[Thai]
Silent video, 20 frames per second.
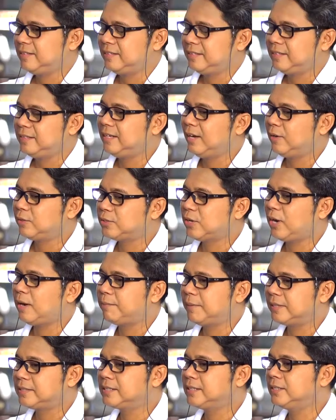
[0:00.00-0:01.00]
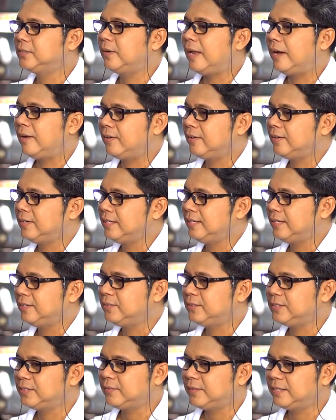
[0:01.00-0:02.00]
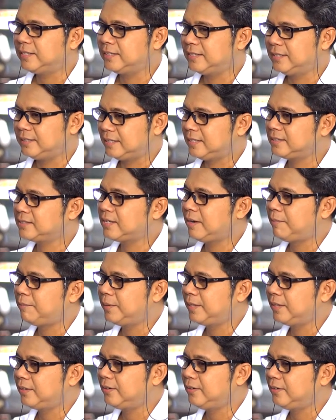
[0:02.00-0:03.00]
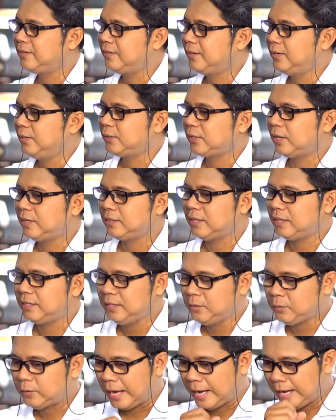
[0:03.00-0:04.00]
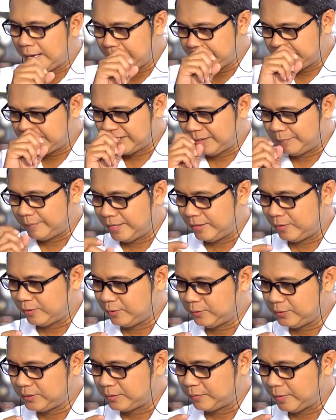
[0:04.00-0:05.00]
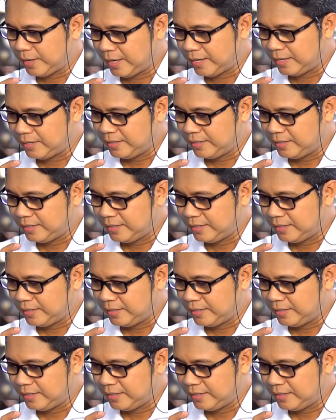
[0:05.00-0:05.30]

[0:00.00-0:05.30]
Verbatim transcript: คือเราชอบหนังสืออยู่แล้วเราก็เลยรู้สึกว่าเออถ้าซ่อมมันก็ตอนตอนที่ลูกค้าให้ไปซ่อมเนี่ยเราก็รู้สึกว่า